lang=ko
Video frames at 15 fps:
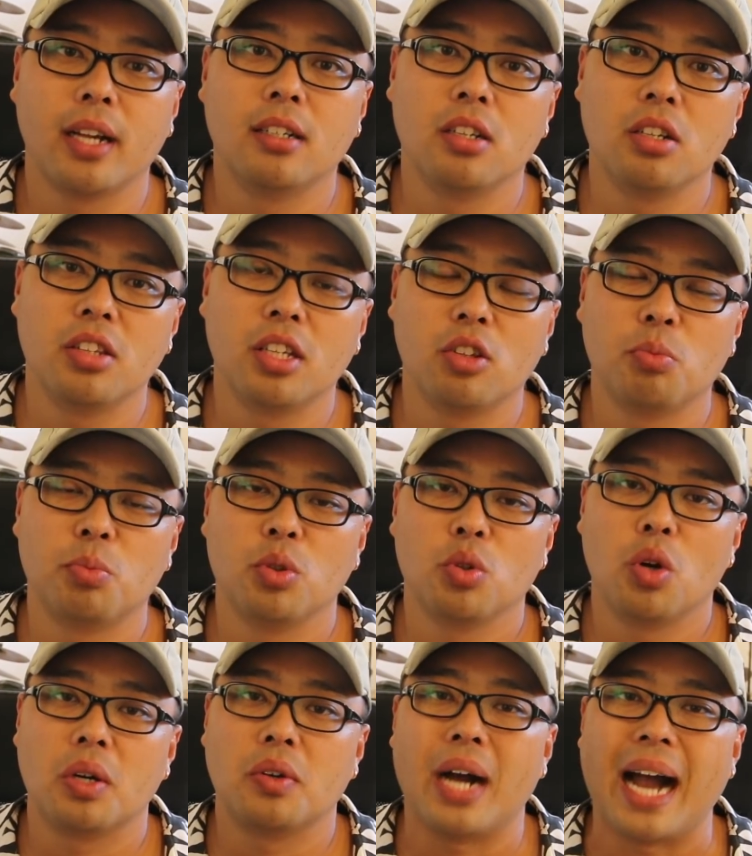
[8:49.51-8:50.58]
그런데도
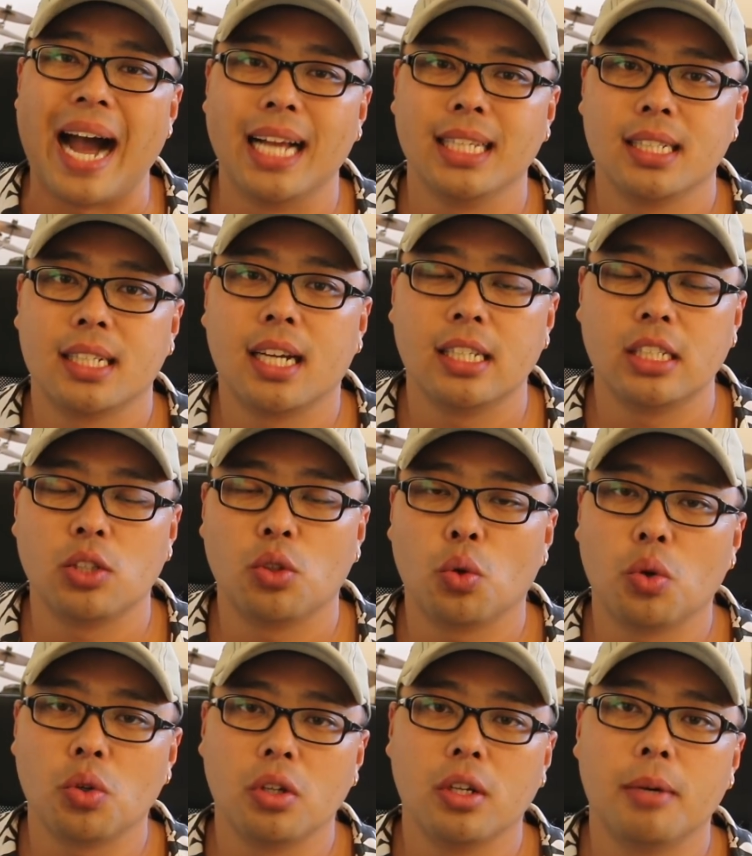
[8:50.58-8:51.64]
불구하고
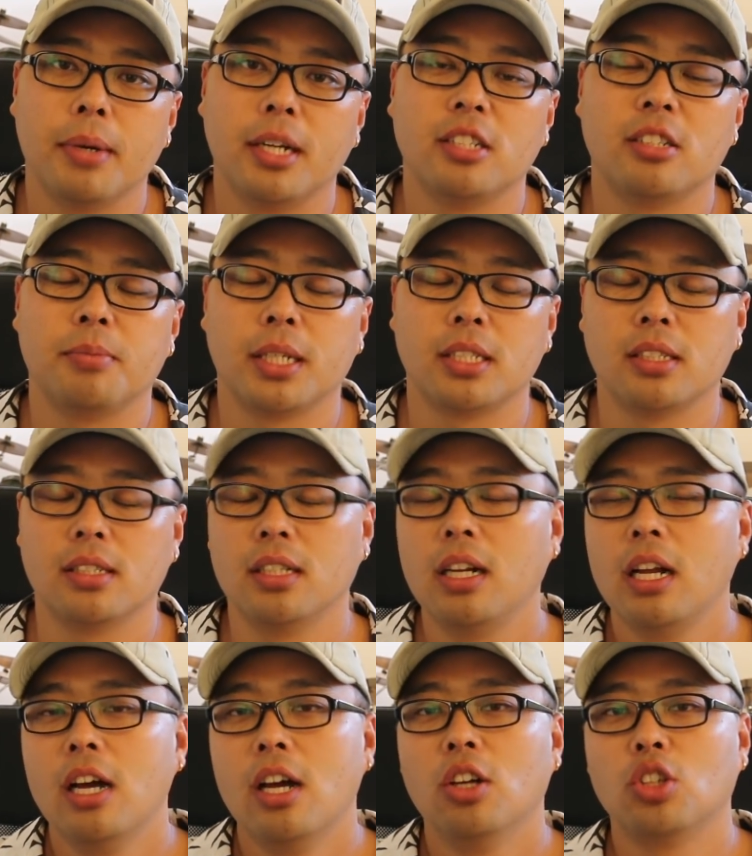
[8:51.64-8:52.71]
아직까지도 코로나 바이러스 백신을
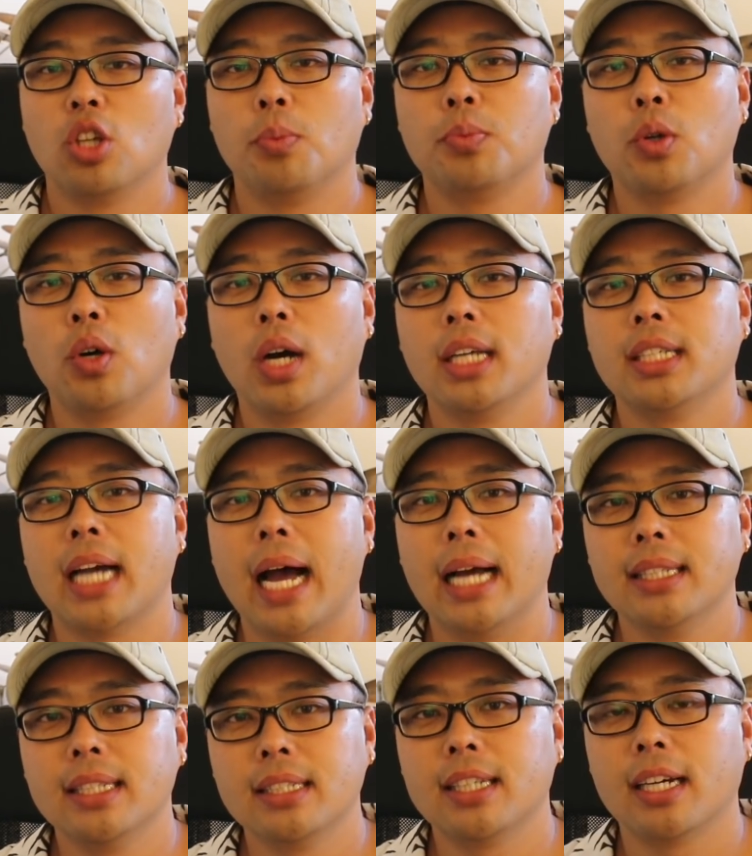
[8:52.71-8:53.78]
접종하지
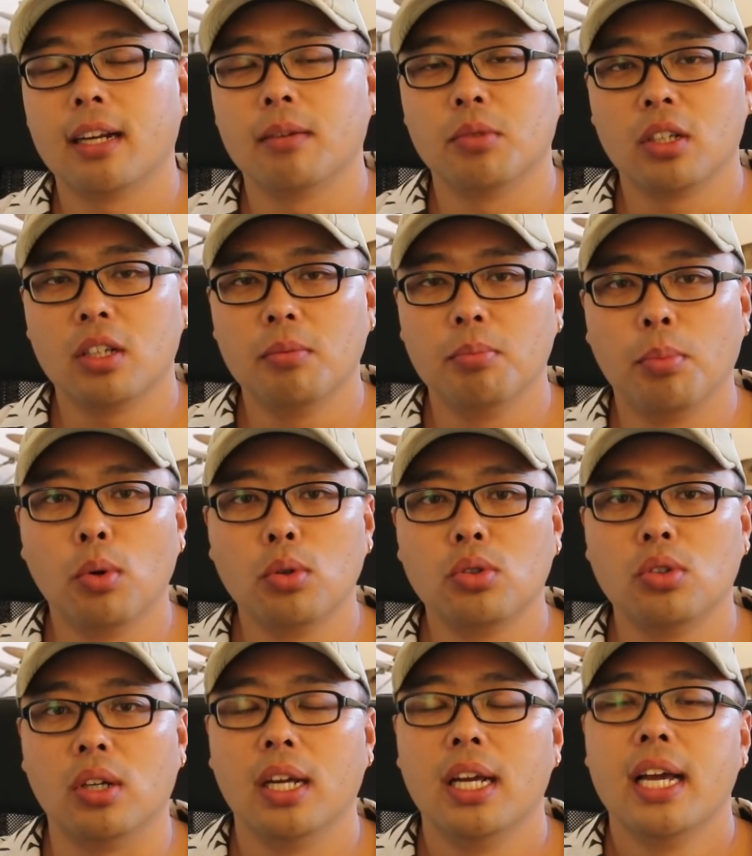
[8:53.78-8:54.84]
않는 사람들은
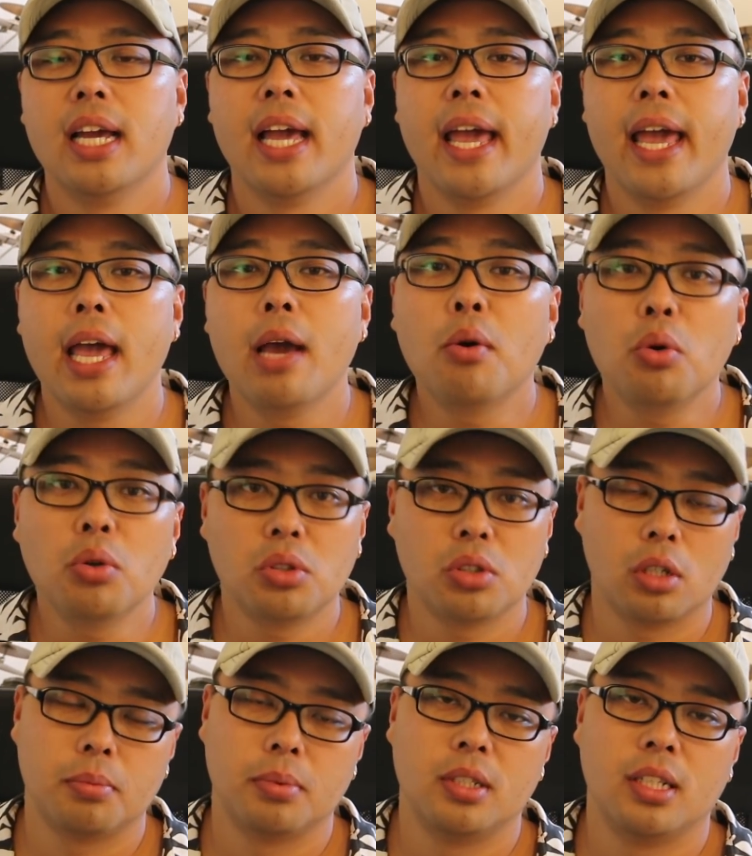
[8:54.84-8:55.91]
모두 해고
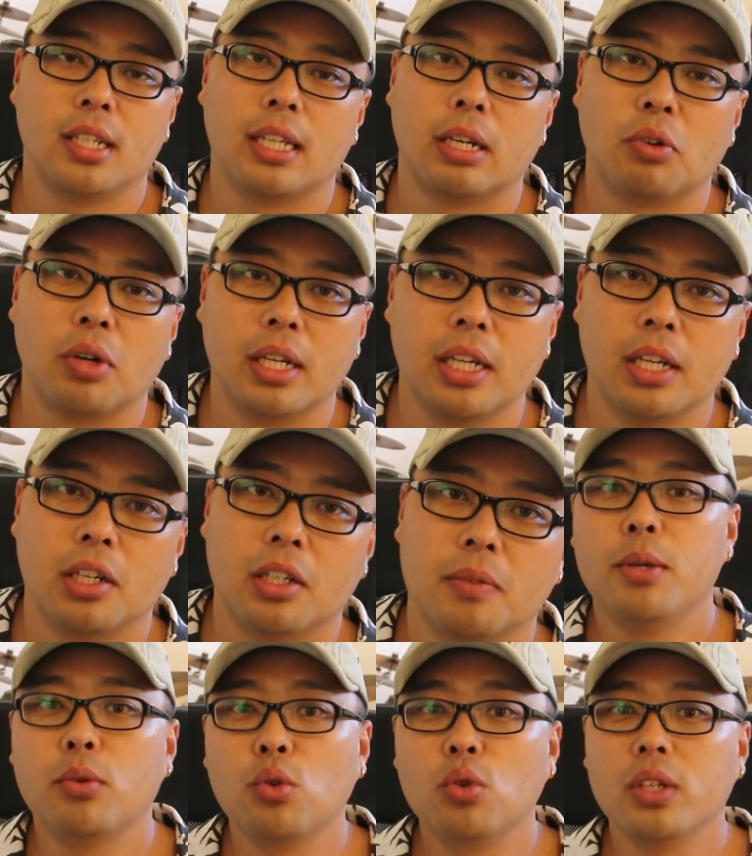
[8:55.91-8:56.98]
처분을 했다고 하네요.
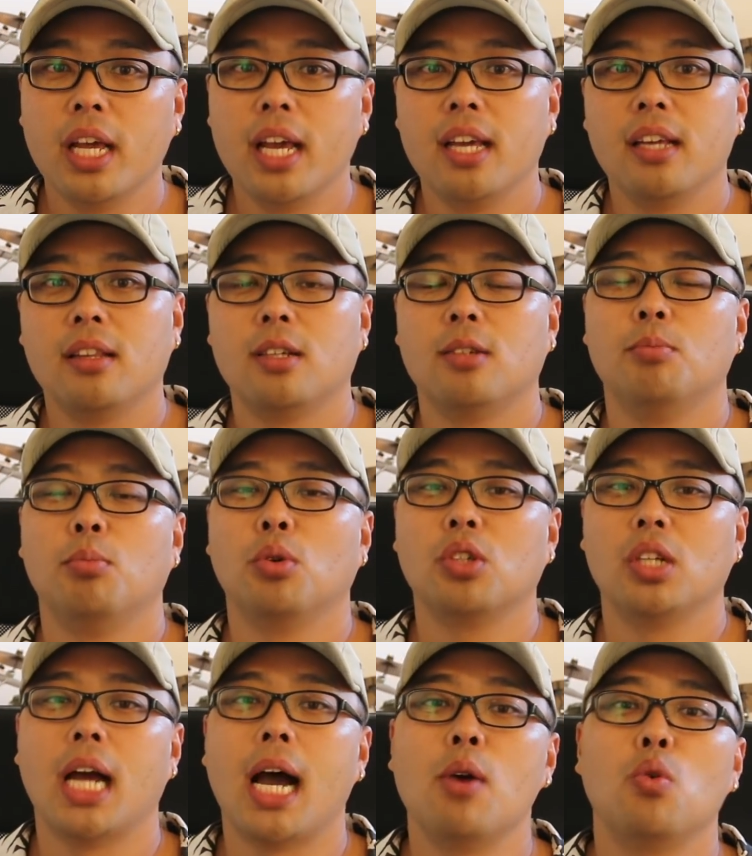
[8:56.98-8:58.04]
미국 내에 있는
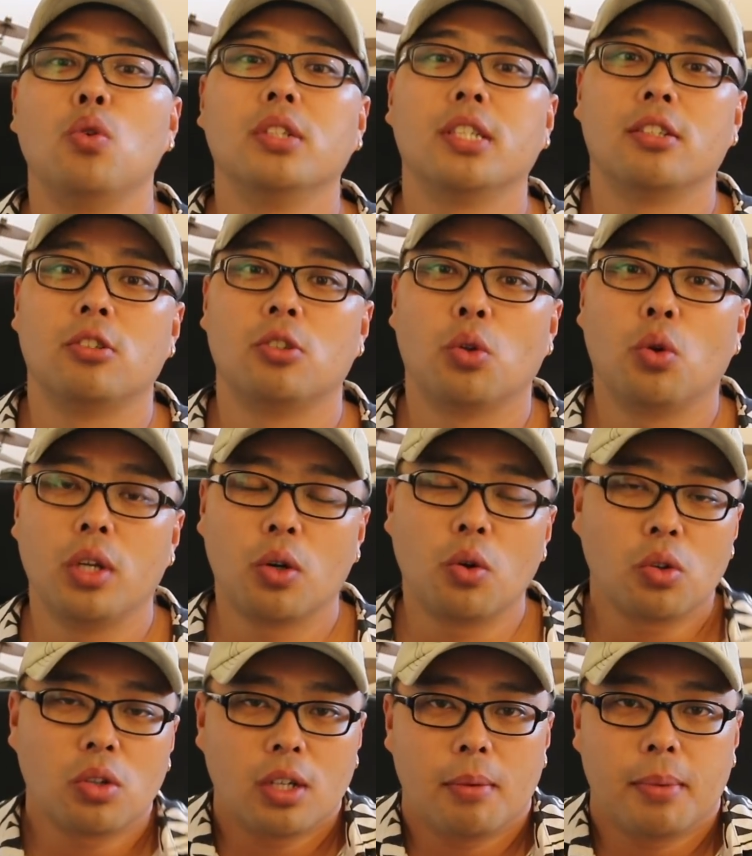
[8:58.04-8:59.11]
모든 항공사들도 이
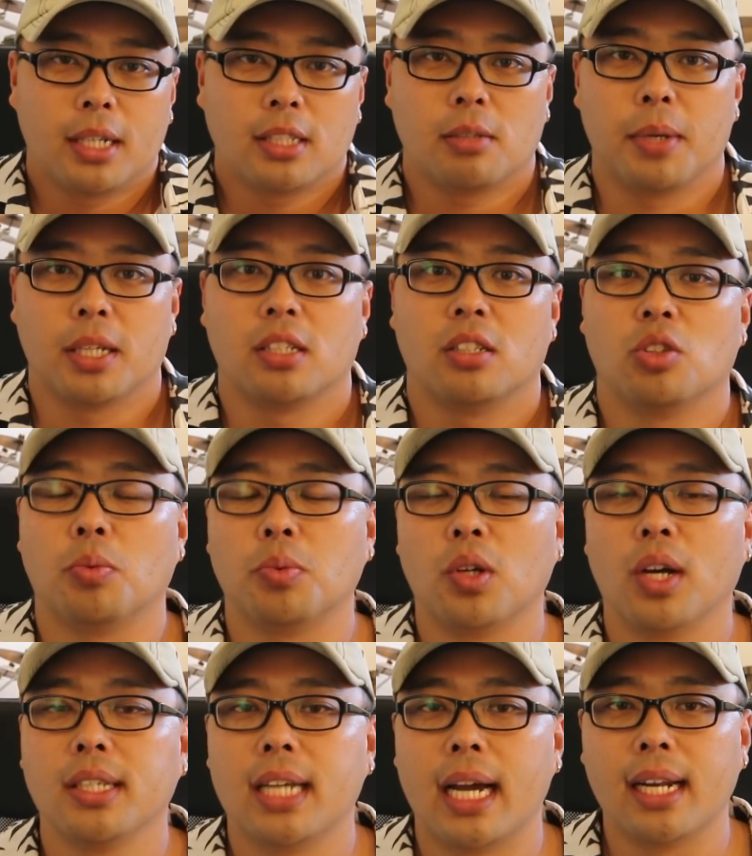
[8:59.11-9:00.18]
코로나 바이러스 백신을
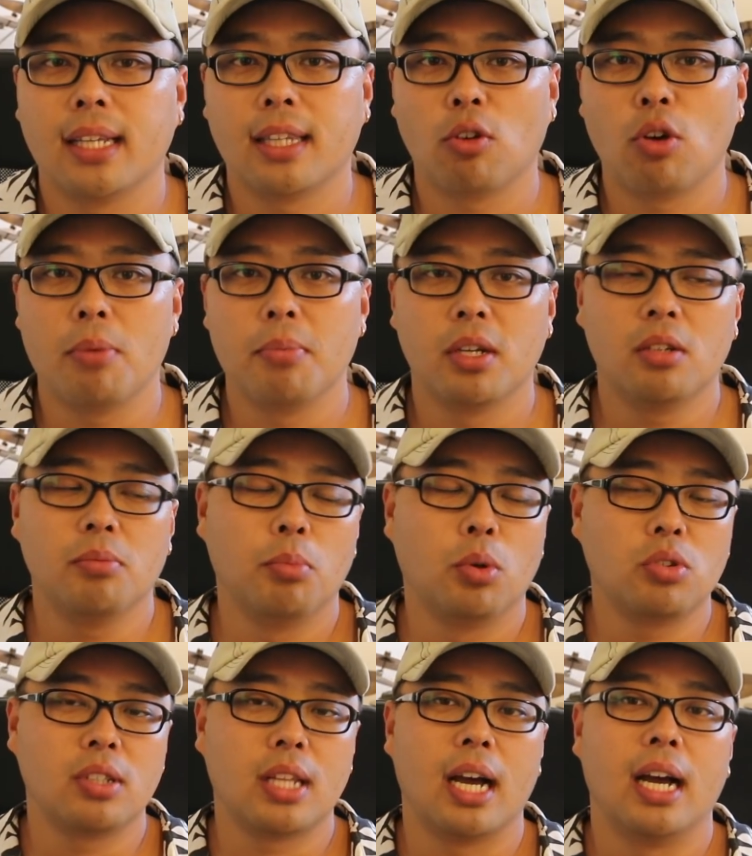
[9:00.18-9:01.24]
접종하지 않았다고 하면은
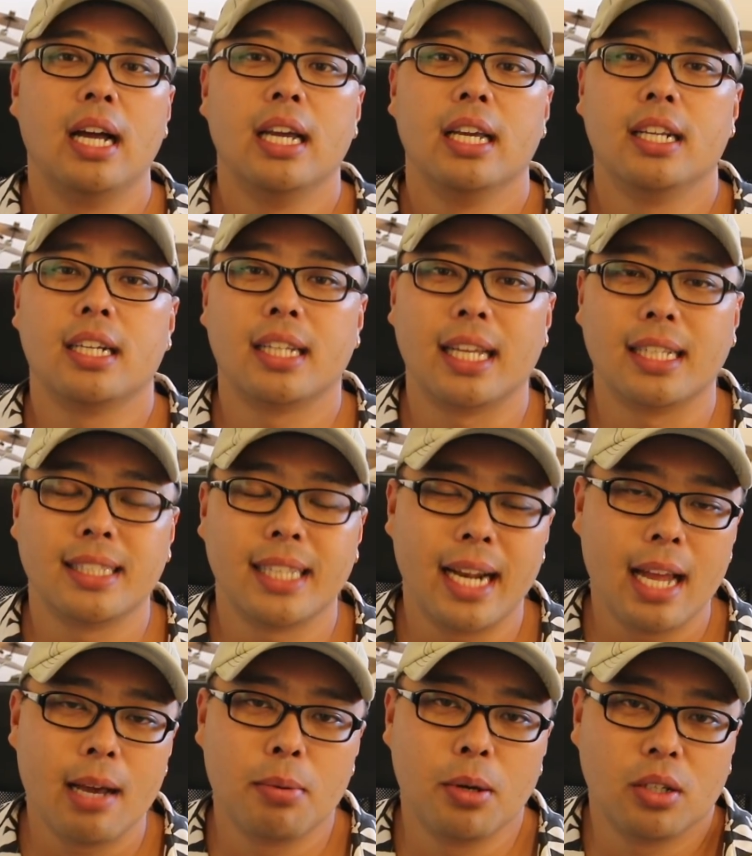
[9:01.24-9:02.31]
모두 다 이렇게 다
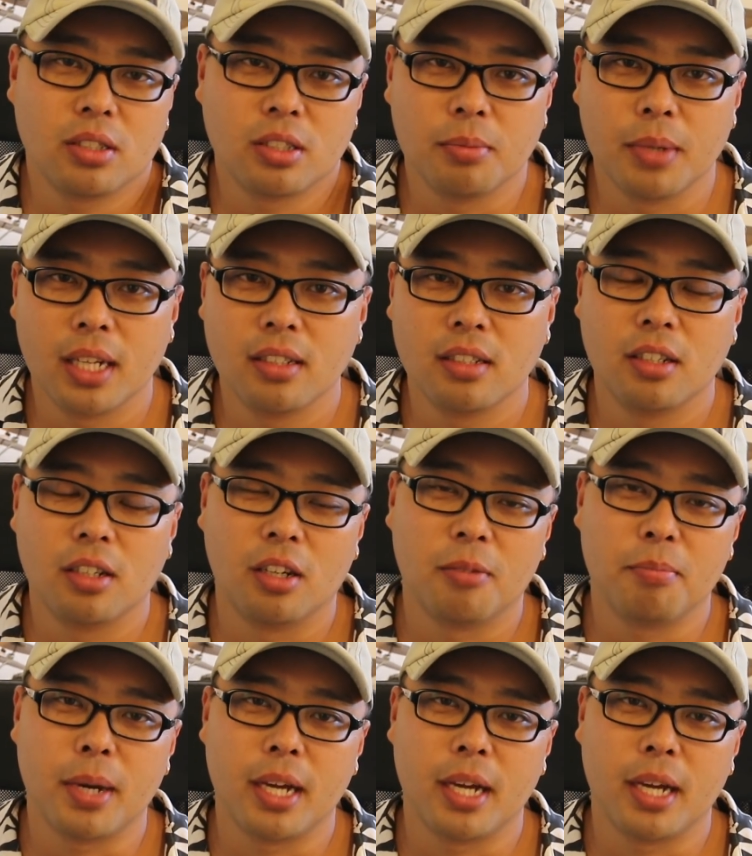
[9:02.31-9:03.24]
잘라버렸으면 하는 그런